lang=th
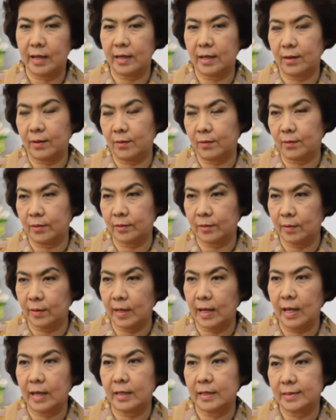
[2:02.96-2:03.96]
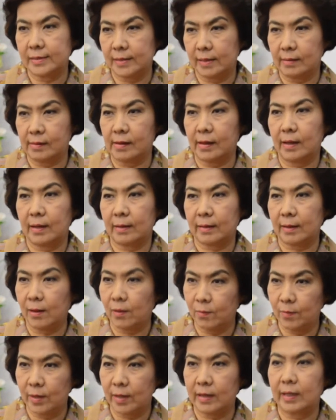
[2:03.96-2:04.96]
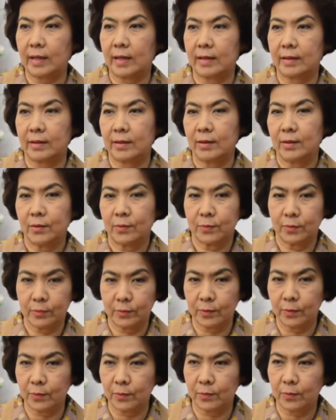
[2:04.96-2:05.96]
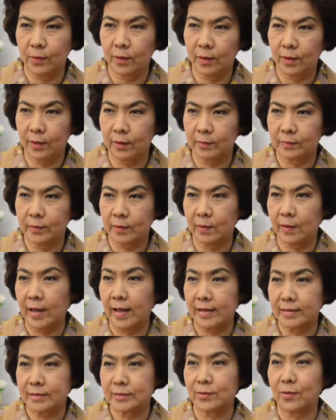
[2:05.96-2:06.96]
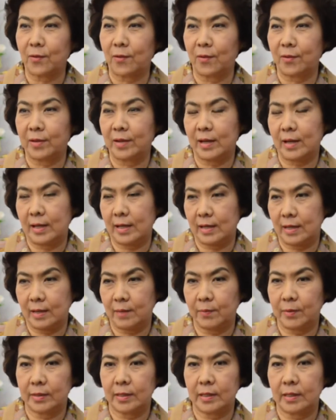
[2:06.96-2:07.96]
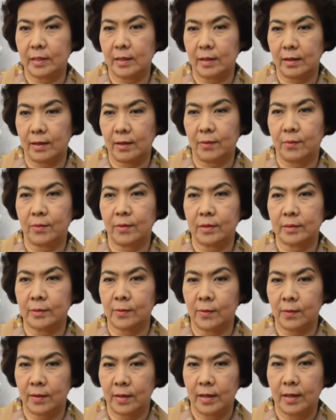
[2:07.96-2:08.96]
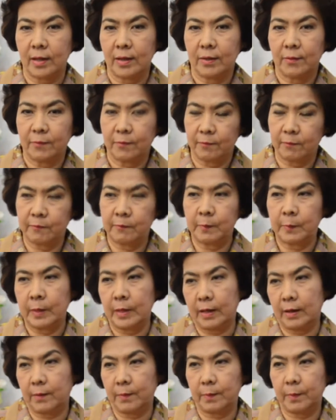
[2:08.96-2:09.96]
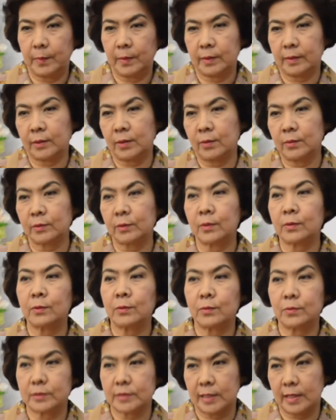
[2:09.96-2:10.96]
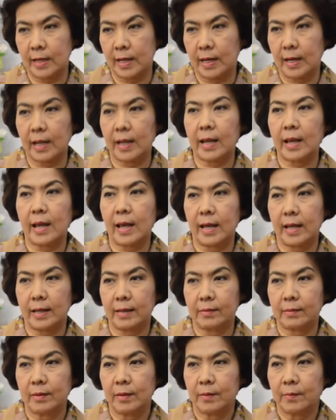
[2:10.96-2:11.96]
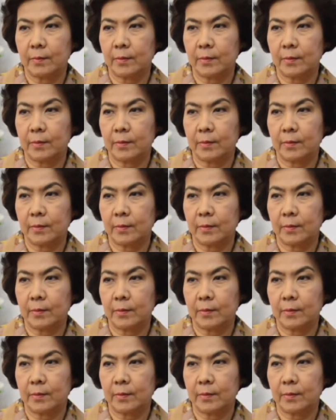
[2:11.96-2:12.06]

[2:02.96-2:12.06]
เนี่ยเขาก็ต้องการที่จะเรียนเข้ามาเรียน คุณครูก็ต้องการสอนอะไรเงี้ยบางทีเราก็ต้องต้องต้องดูสถานการณ์พยายามที่